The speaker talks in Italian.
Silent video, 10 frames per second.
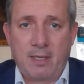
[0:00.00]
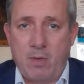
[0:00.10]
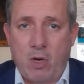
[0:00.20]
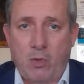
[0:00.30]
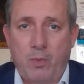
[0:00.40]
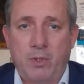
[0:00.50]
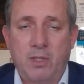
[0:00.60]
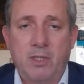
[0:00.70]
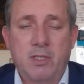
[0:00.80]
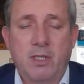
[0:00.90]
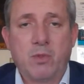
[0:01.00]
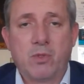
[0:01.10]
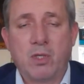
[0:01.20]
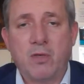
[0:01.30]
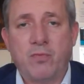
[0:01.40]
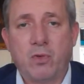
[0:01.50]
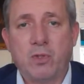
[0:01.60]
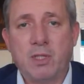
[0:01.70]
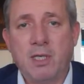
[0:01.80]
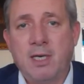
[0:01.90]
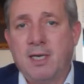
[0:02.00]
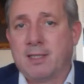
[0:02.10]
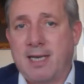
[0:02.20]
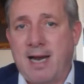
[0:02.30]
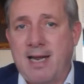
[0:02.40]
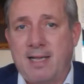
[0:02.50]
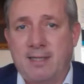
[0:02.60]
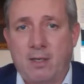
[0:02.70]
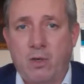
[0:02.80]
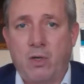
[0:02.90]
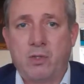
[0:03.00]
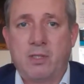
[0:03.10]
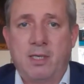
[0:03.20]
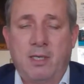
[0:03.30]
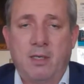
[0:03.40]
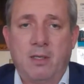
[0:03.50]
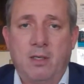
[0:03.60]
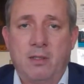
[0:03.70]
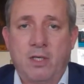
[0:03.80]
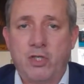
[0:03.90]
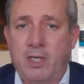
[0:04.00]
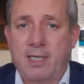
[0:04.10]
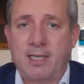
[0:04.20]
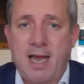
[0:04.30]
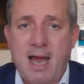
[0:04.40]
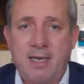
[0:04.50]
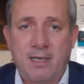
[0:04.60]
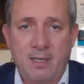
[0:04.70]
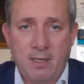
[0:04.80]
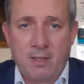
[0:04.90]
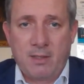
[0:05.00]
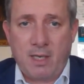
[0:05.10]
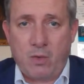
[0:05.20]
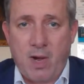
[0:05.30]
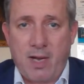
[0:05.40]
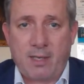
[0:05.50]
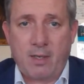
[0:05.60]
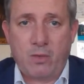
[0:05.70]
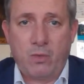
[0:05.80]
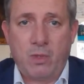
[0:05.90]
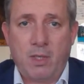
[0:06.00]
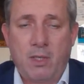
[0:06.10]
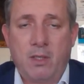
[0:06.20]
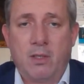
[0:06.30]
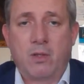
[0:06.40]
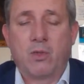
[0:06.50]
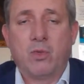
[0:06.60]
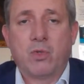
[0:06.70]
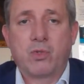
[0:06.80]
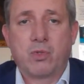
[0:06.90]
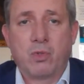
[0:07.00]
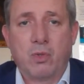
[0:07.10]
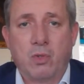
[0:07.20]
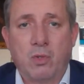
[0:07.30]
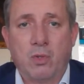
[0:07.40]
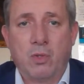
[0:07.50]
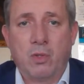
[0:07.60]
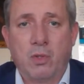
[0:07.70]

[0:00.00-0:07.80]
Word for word: che, mi occupo di distribuzione di fondi, tra le altre cose da circa tre anni tengo anche un corso